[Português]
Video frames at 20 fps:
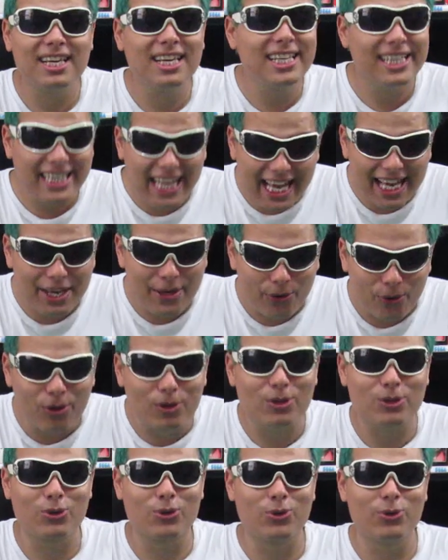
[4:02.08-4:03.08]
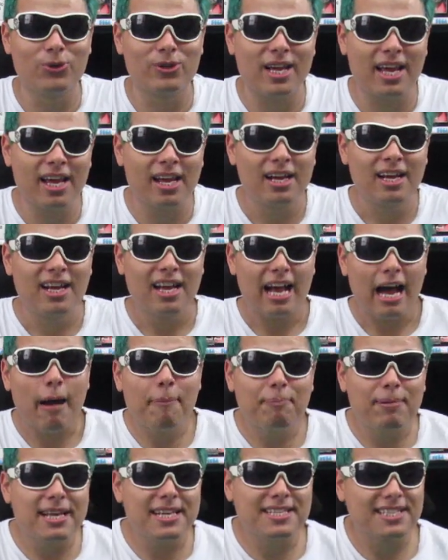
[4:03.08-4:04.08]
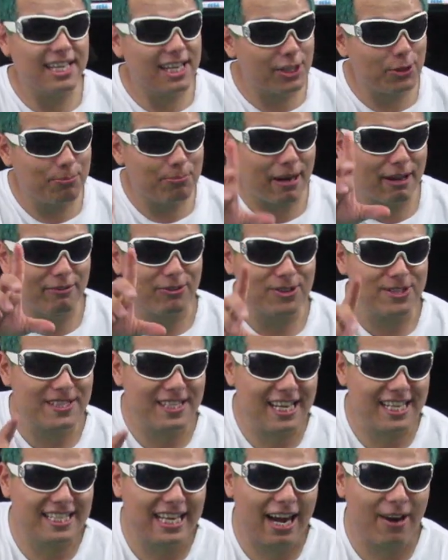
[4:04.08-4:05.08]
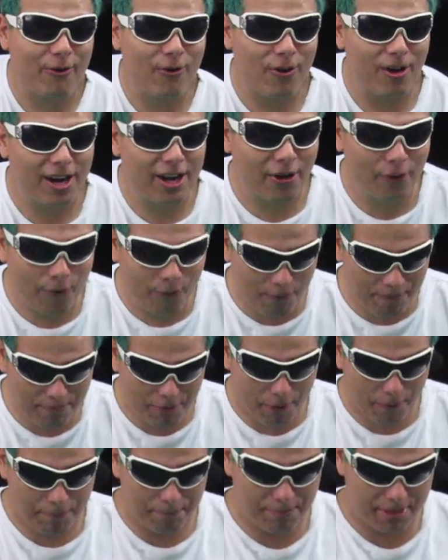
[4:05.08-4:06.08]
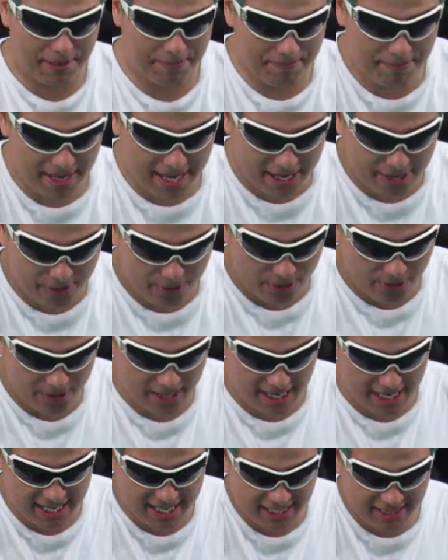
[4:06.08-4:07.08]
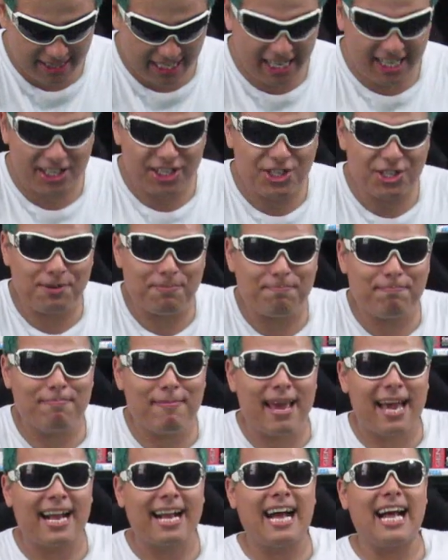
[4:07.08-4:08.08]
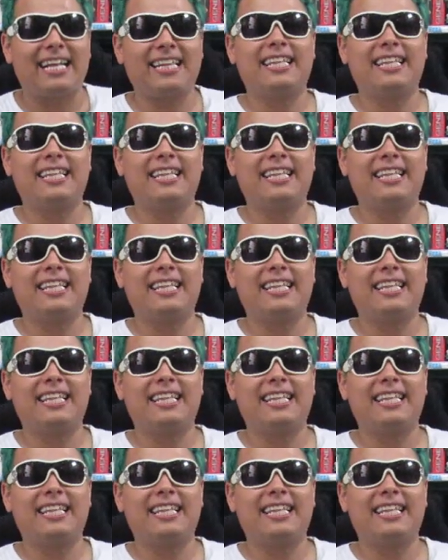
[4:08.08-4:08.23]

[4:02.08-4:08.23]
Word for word: e nem outro, né? Apresento para vocês agora o meu primeiro item de Mega